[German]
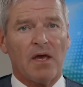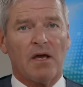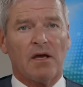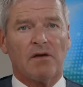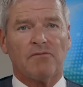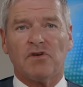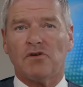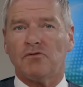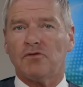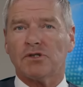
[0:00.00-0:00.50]

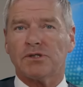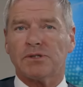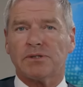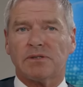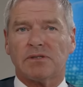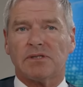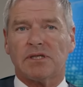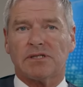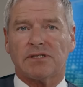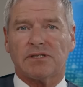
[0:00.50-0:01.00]
Wir
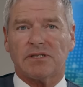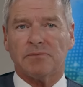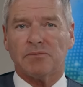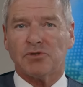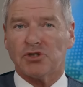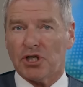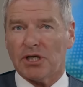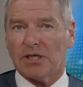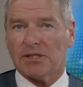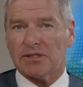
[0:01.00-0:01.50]
wussten, dass im
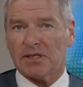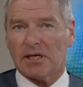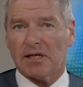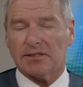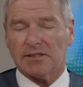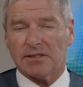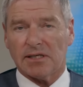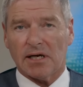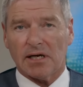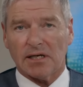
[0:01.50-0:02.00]

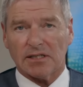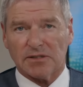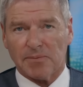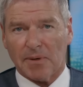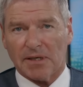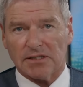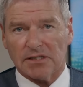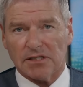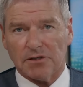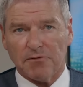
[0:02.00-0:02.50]
Schicksalsjahr
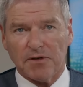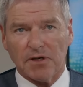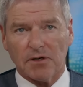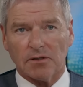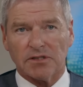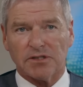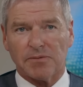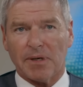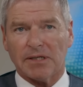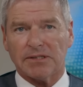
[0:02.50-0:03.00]

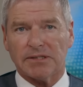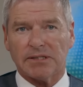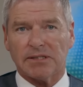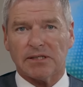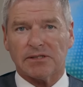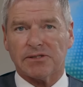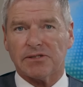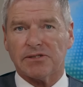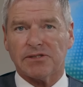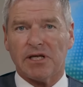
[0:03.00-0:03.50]
2024
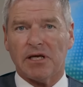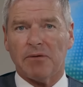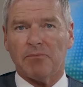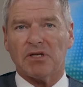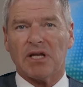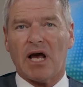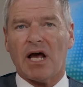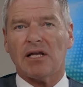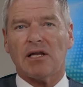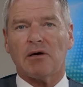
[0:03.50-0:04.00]
das System
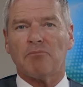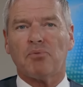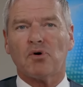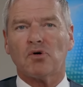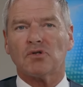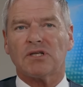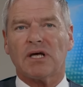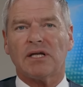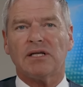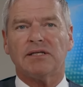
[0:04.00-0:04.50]
mit aller
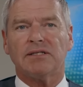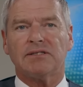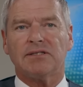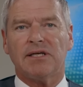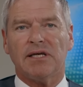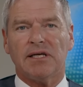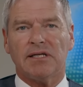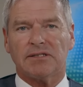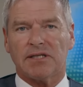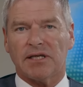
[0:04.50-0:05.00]

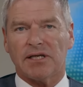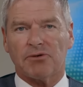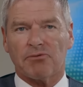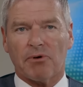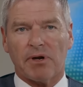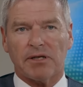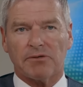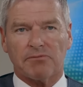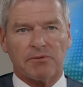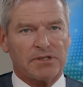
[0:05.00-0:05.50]
Brutalität den
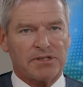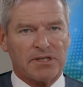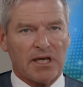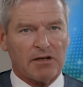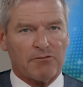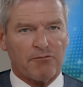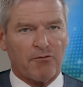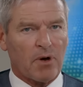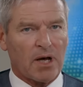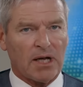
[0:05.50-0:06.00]
Great Reset
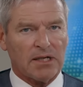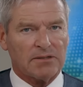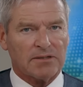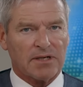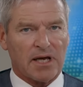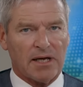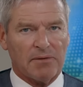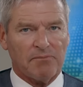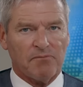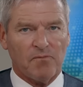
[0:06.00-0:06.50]

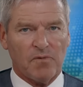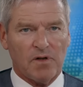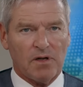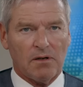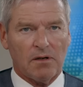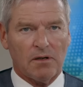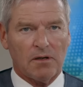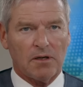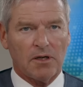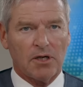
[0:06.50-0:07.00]
vorantreiben
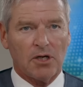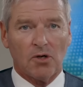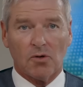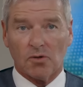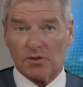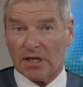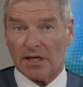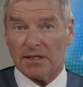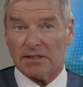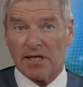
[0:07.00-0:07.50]
will.
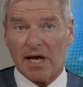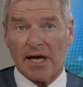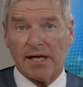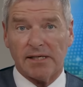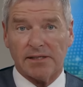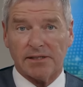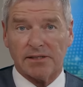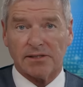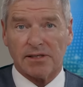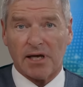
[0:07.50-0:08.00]
Und ein
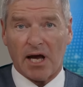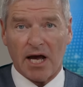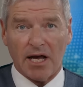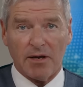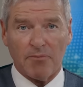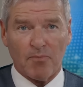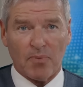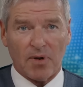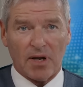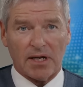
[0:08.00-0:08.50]
Teil des
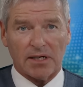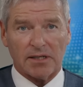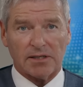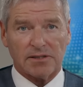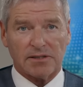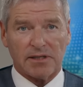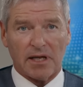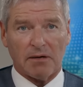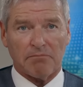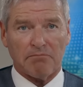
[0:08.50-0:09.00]

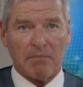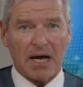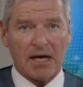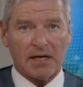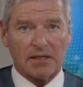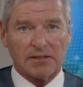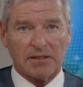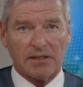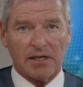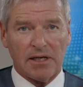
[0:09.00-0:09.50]
Geheimplanes der
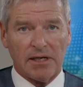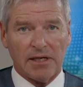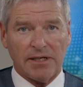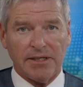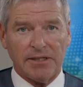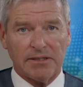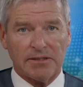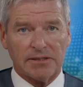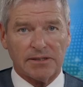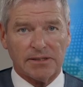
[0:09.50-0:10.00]

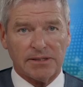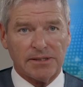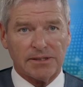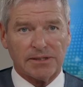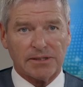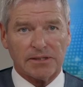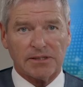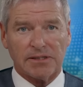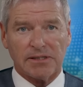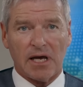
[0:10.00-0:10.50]
Machtelite
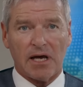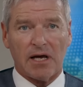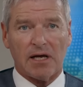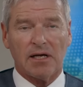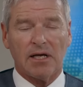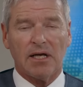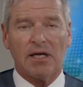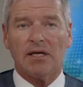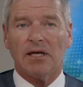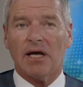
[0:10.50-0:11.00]
ist es ja,
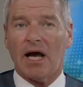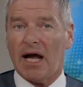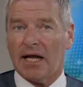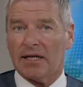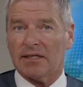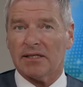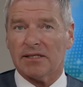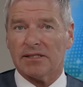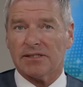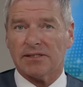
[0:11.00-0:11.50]

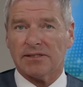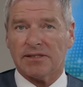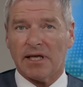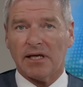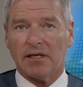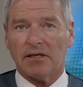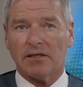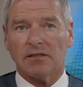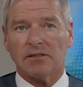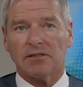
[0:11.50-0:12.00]

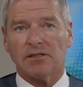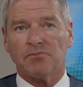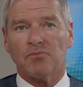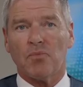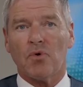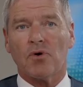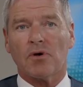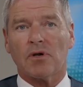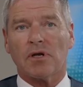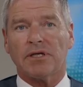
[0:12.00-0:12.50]
Andersdenkende
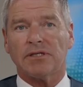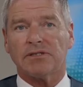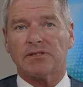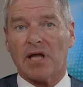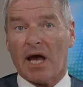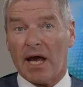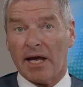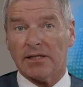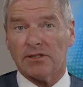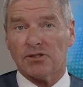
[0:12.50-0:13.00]
möglichst
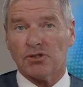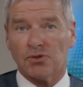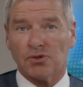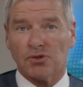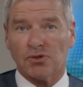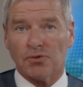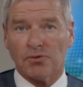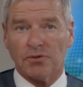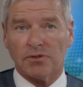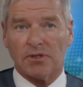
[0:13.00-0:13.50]

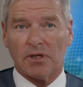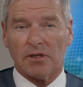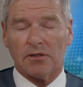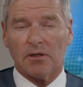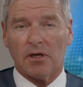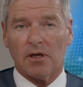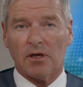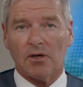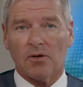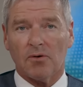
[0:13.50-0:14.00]
einzuschüchtern
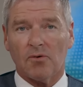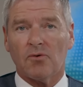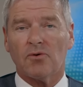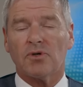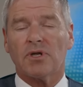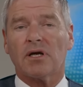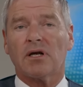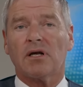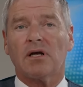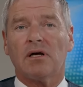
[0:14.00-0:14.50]

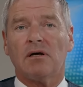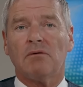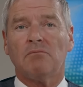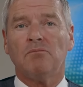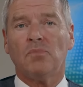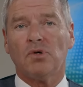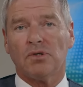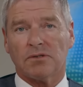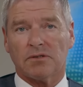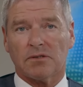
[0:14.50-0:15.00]
oder gar
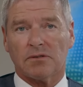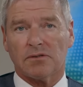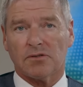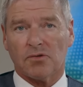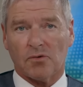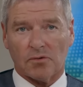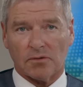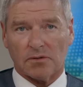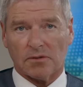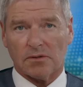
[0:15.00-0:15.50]

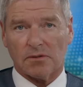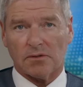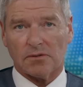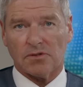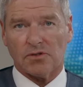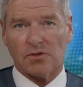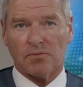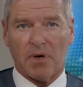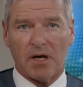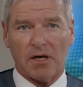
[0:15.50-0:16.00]
mundtot
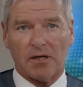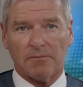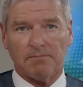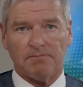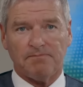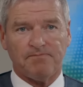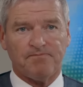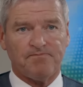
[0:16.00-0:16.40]
zu machen.